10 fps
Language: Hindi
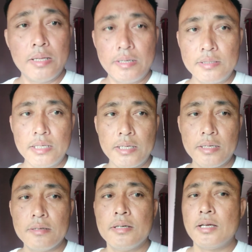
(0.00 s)
लेने
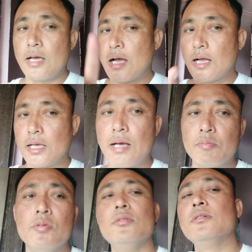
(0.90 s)
जाएंगे आके
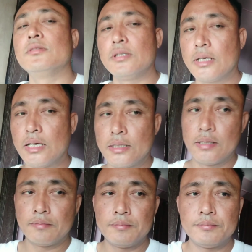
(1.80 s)
आपको दिखाते
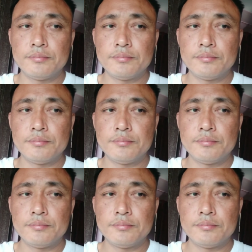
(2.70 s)
हैं